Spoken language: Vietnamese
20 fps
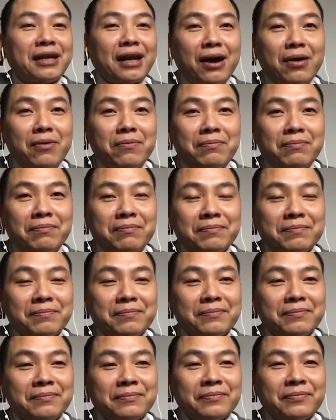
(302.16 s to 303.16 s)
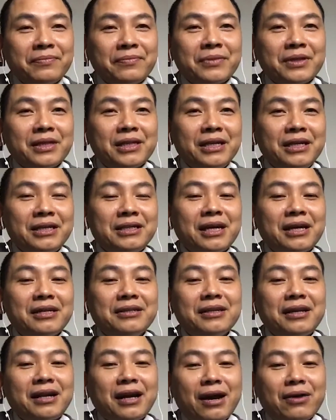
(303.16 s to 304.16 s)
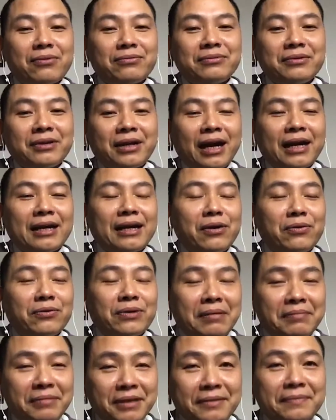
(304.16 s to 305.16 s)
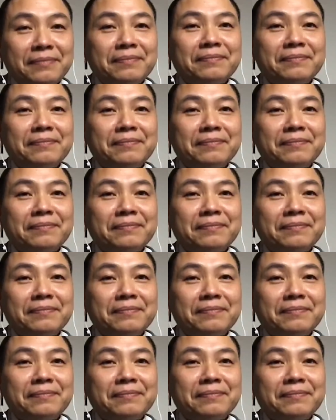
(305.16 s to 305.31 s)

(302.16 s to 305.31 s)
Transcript: Long, thị trấn Thịnh Long, Hải Hậu, Nam Định.